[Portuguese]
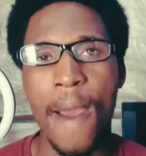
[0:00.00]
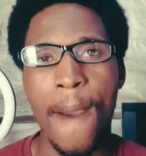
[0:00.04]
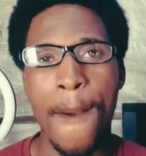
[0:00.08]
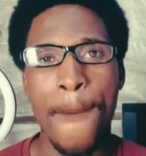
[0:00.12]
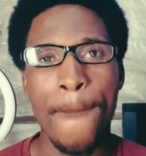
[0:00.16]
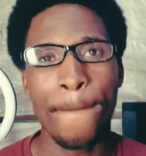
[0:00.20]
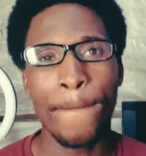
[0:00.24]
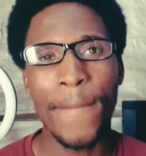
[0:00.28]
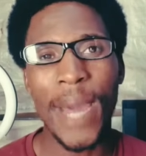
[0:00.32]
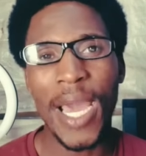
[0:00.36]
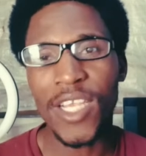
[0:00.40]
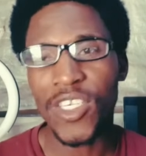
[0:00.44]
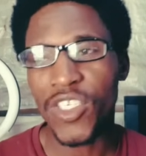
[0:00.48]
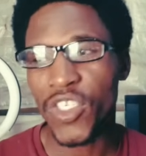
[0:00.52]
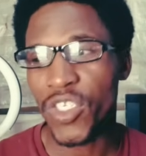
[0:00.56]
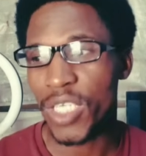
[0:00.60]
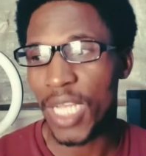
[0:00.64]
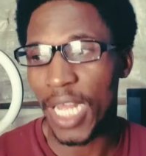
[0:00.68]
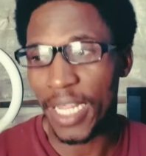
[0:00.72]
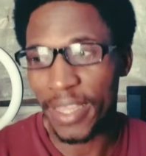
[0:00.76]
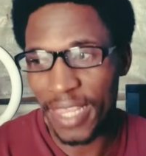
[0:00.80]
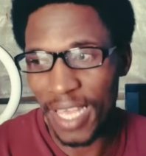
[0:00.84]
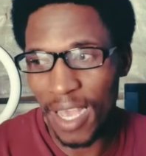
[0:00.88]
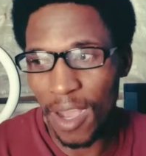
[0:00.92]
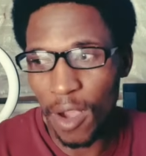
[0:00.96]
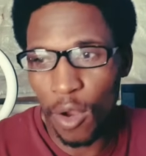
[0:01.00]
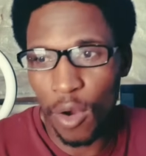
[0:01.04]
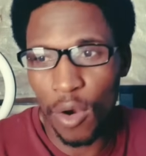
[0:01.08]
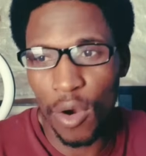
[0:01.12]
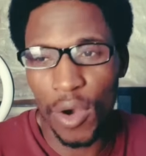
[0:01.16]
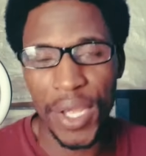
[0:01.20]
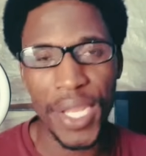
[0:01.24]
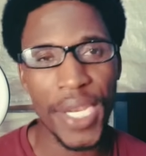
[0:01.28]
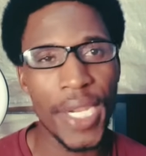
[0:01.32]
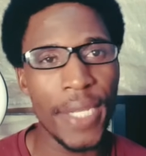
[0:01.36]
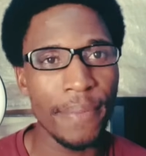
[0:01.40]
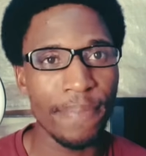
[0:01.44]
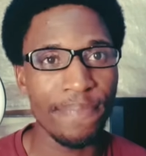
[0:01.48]
Mas até
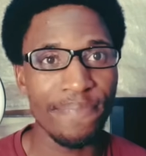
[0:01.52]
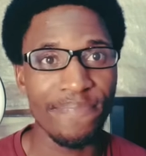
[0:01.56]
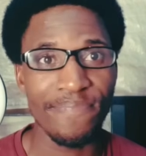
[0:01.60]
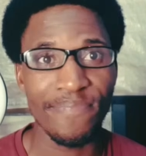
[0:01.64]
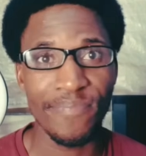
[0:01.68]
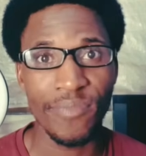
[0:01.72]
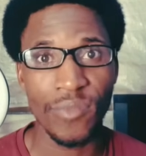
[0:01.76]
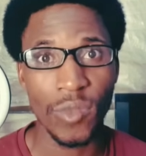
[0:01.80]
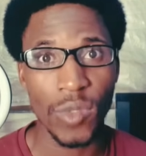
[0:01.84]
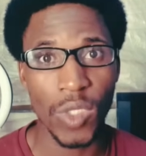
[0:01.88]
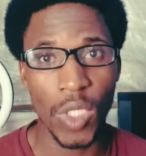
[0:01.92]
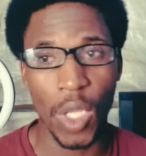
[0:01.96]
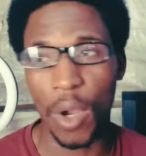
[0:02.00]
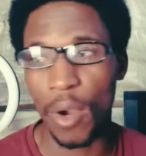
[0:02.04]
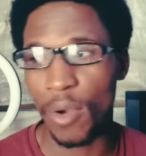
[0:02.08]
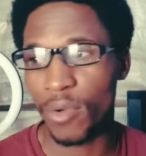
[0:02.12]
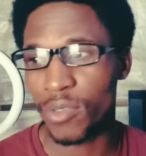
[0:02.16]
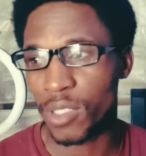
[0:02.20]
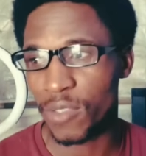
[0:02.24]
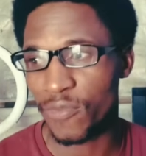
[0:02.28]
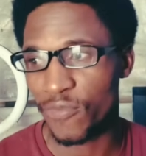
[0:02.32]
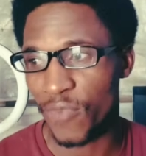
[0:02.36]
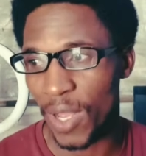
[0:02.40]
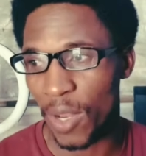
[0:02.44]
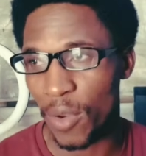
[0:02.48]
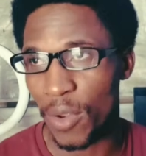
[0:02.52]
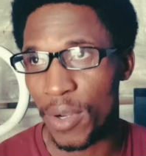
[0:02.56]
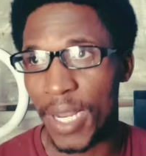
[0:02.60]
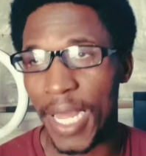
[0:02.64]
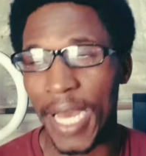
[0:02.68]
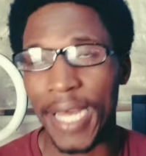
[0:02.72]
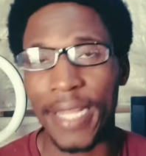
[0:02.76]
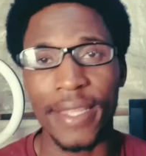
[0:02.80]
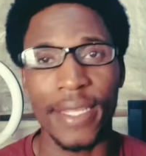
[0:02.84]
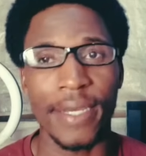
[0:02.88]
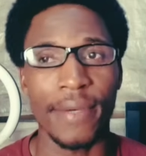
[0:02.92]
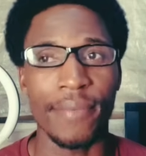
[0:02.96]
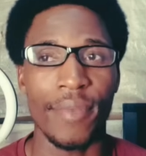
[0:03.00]
agora não se falou
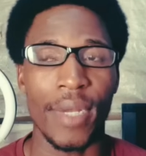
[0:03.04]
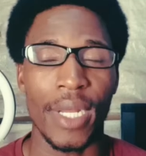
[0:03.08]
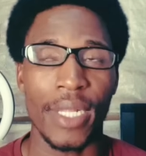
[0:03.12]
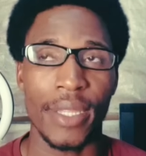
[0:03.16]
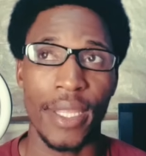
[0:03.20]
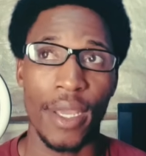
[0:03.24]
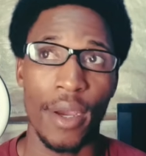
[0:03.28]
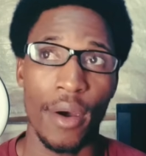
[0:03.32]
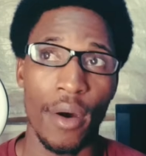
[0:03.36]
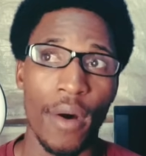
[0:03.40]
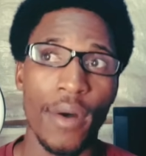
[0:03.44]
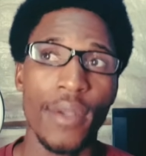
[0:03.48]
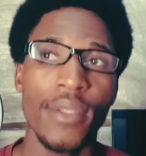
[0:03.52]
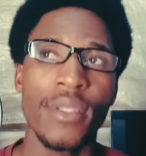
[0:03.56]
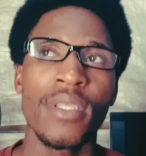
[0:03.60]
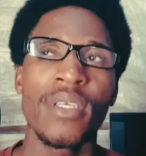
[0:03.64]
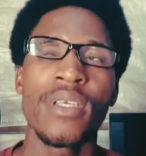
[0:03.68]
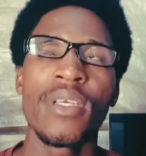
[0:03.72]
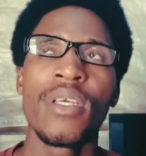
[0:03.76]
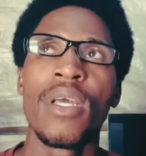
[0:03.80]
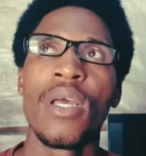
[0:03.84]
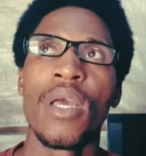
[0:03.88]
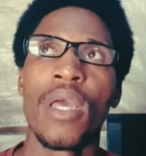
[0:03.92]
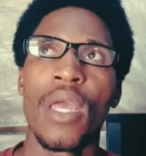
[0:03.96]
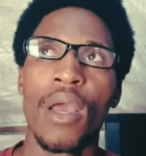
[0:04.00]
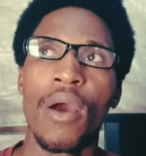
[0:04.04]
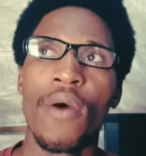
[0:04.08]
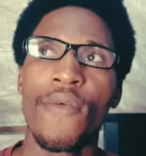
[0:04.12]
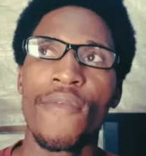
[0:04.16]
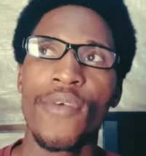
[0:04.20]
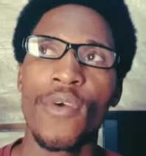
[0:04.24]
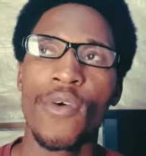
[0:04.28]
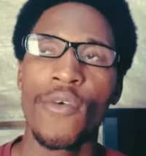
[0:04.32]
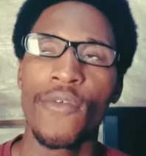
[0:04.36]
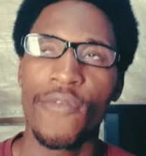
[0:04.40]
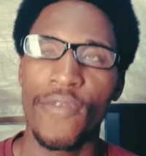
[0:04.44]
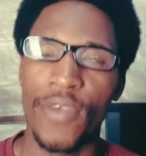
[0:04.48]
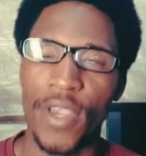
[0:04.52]
nada. Até ontem eu
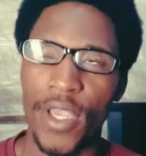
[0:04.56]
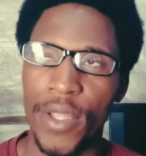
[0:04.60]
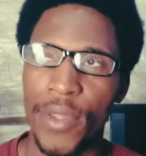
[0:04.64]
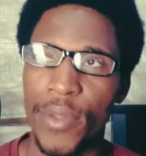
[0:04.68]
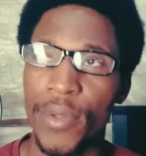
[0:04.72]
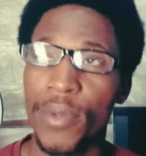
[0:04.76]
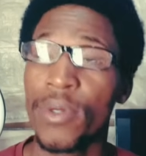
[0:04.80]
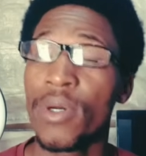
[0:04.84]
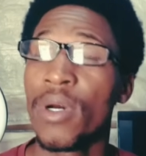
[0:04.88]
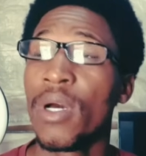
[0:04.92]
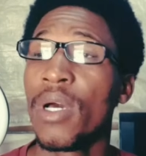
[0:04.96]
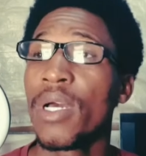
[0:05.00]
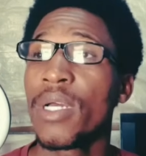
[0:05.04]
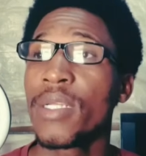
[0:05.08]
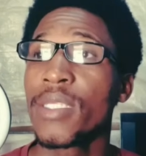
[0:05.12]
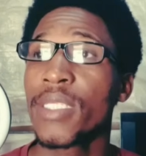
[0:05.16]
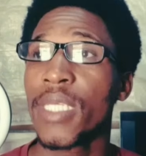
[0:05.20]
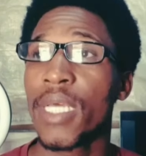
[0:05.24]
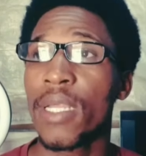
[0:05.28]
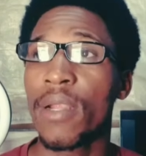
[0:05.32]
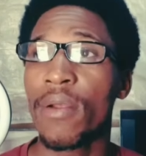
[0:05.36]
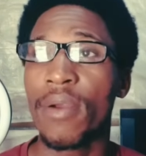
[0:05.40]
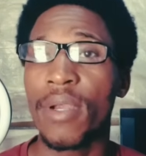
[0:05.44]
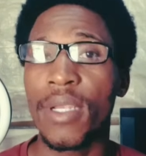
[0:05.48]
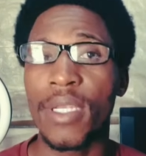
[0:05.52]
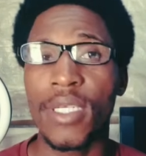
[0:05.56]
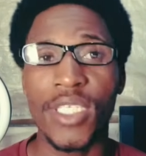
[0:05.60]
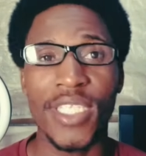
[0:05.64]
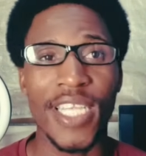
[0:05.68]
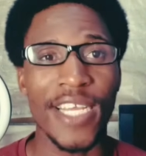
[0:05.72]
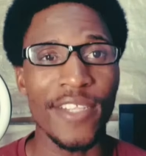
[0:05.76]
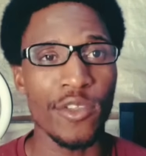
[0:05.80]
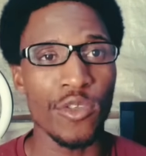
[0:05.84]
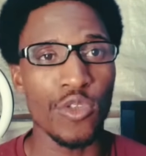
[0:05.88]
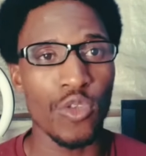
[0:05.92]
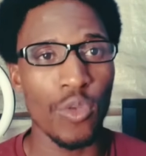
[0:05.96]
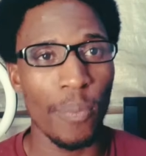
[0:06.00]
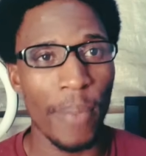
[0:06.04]
vi um vídeo, disseram que está
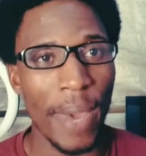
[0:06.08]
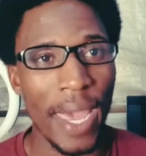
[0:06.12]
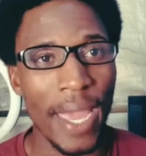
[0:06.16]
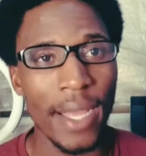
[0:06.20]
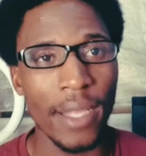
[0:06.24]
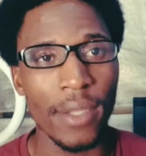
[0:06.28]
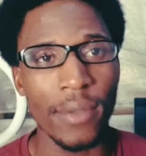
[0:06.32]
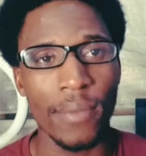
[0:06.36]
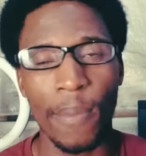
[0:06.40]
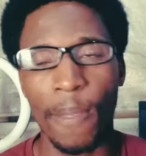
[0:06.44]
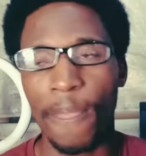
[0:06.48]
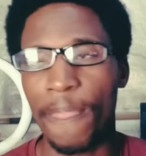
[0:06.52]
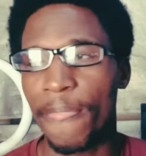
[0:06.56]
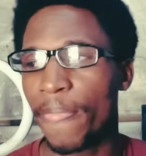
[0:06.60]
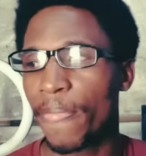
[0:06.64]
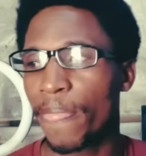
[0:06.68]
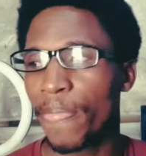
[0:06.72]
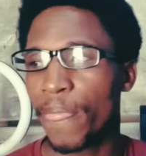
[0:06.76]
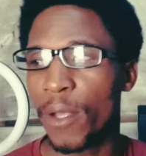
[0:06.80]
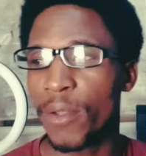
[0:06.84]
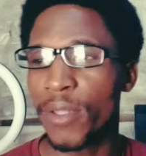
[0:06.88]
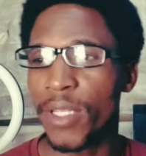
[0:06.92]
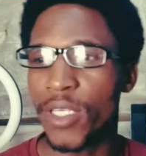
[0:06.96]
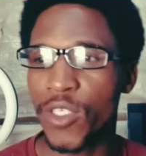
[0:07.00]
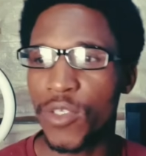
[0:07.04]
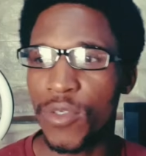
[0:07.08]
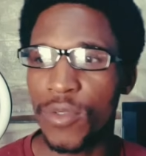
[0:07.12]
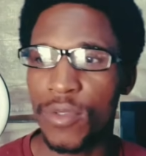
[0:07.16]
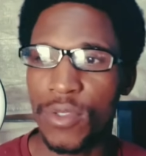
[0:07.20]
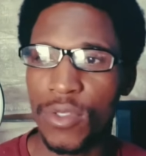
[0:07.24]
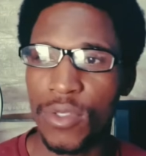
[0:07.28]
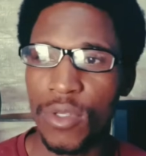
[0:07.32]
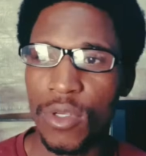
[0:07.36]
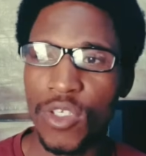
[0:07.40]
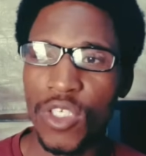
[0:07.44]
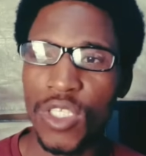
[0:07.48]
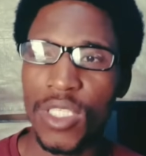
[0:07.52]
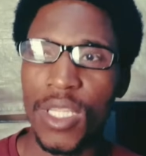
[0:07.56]
tudo bem, todas as
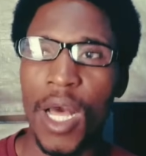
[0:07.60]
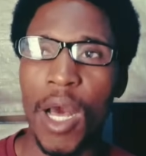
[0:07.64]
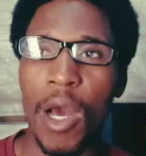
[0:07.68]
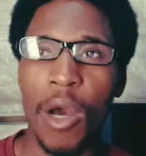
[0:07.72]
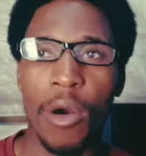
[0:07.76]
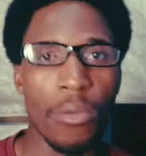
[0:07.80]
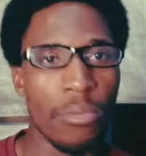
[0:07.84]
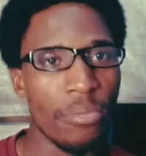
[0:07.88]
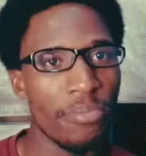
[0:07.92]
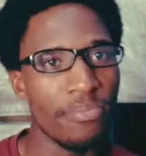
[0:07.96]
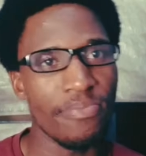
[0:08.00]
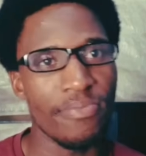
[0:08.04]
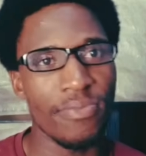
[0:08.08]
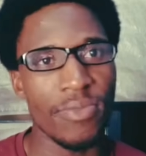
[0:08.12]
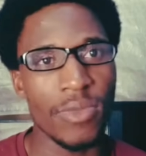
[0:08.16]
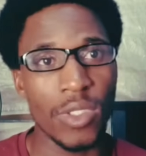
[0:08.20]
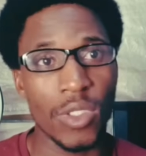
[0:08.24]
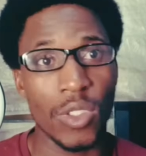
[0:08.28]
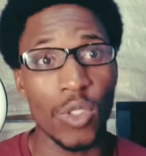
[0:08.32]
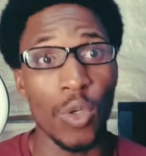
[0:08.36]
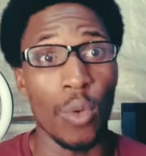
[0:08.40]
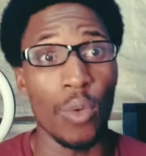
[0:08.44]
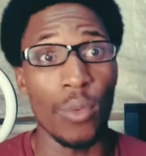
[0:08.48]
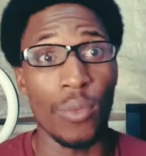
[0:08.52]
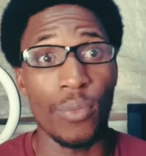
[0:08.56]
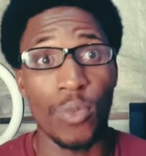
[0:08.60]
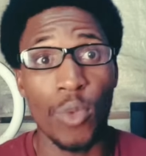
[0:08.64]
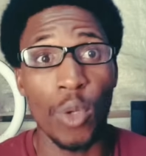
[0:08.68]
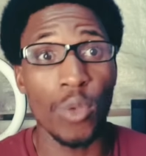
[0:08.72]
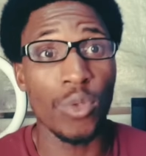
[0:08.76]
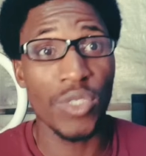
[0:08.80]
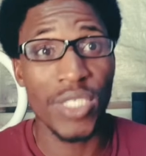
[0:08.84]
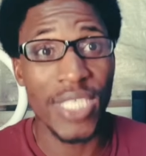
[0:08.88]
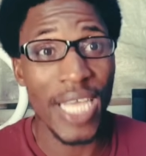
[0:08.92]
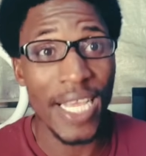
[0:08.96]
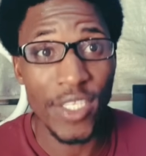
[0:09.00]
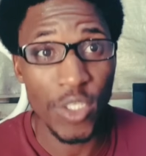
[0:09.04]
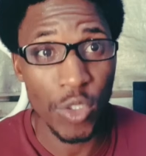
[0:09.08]
soluções estão. Tu, tudo
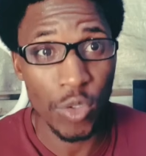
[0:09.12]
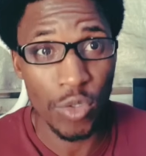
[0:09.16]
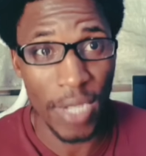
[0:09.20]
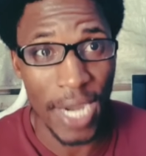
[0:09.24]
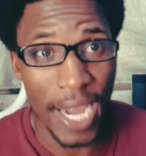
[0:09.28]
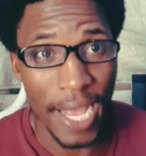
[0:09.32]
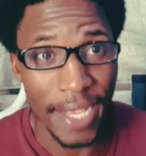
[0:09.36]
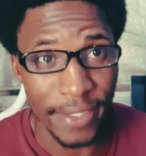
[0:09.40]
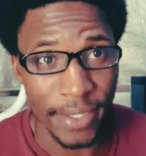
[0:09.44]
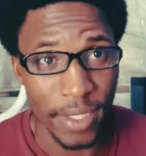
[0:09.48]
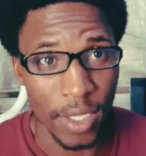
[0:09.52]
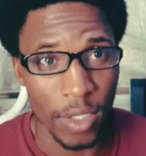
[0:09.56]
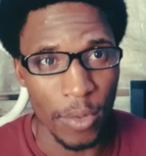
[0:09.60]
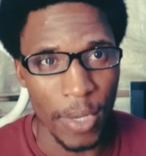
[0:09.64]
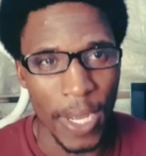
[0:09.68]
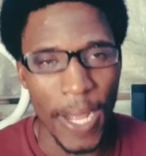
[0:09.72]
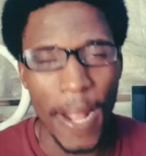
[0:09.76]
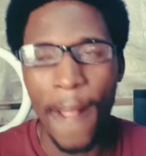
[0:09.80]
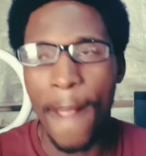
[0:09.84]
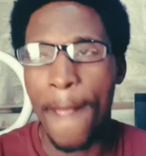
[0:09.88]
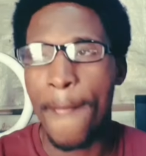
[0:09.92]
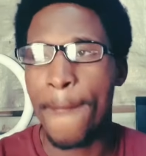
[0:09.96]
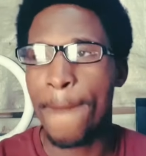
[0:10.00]
está em segurança, não é?